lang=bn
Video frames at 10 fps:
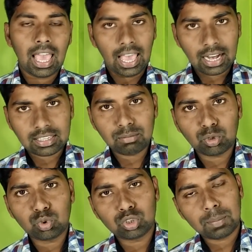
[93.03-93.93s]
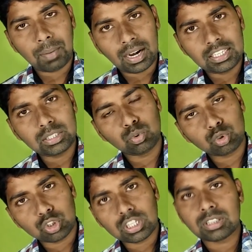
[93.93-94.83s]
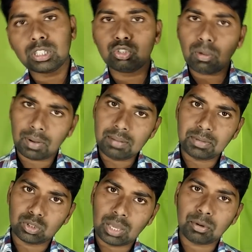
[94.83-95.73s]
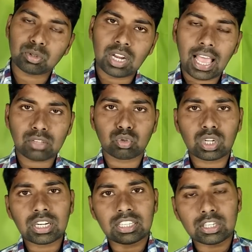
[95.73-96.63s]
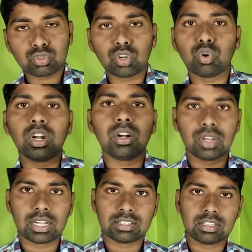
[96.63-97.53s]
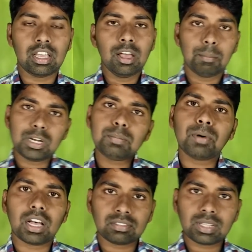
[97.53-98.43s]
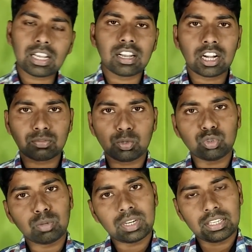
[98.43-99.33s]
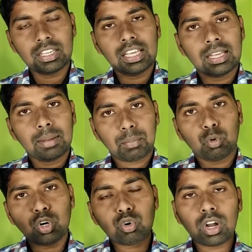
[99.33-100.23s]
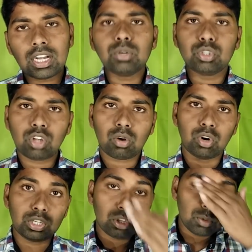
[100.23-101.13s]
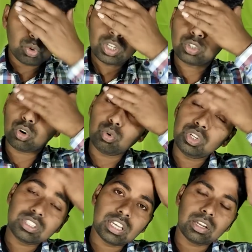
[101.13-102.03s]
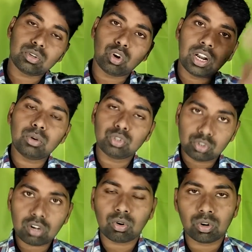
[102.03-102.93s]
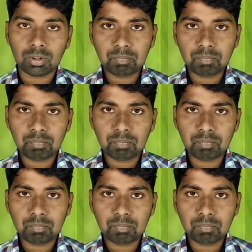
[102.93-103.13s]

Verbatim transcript: একটা বন্ধু যে পার ডে দুশো থেকে তিনশো ফ্লেম পেত এবং তার একশো থেকে দেড়শো ডলার হয়ে গেছে মানে ফার্স্ট থেকে লাস্ট পর্যন্ত মানে কোনো ডলারই উজ্জ্বল করেনি তো বন্ধুরা যখনই সে ডলার উজ্জ্বল করলো